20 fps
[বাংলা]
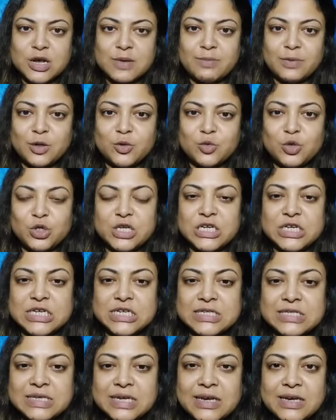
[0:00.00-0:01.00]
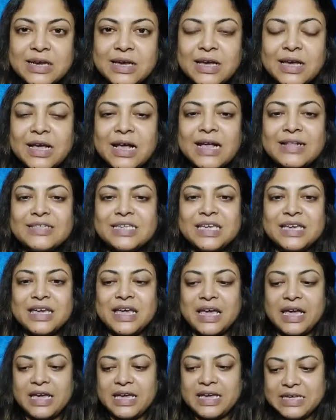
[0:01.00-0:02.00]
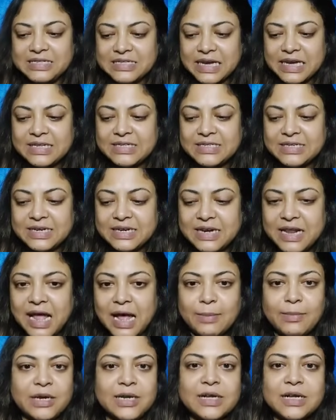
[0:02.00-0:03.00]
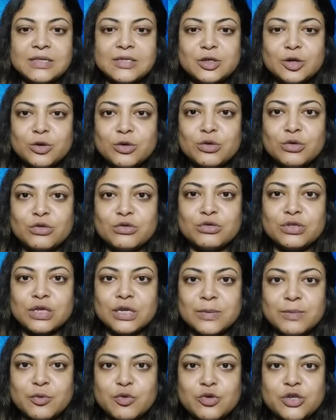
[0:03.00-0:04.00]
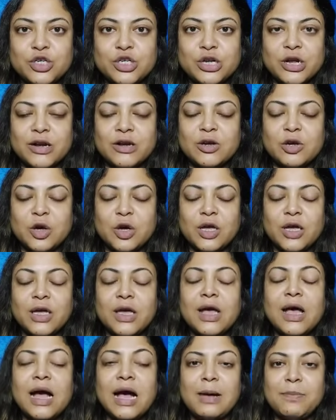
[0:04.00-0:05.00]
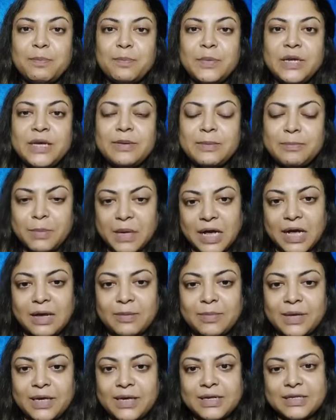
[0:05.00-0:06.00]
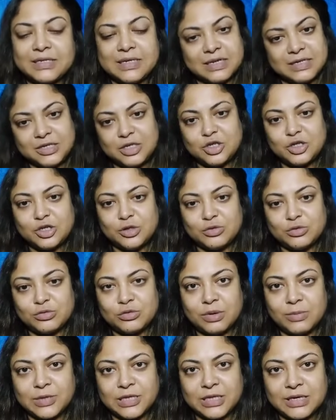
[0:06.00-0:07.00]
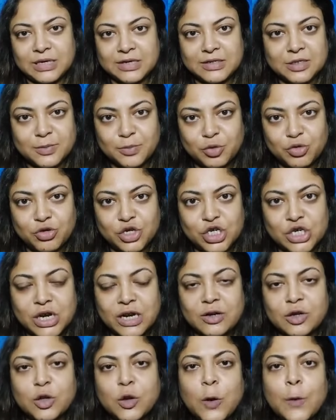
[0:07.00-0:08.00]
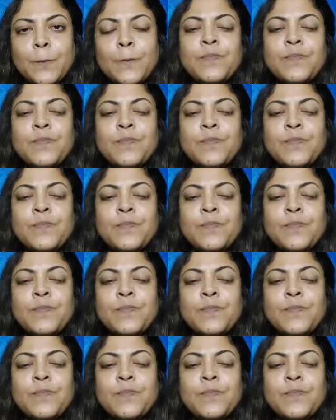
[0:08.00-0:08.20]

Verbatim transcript: সামনে উঠে এসেছে কাজে কে কি চাইছেন আমার কাছে অন্তত সেটা পরিষ্কার নয় আপনি বা আমি কি চাইছি সেটুকু আমাদের কাছে পরিষ্কার তো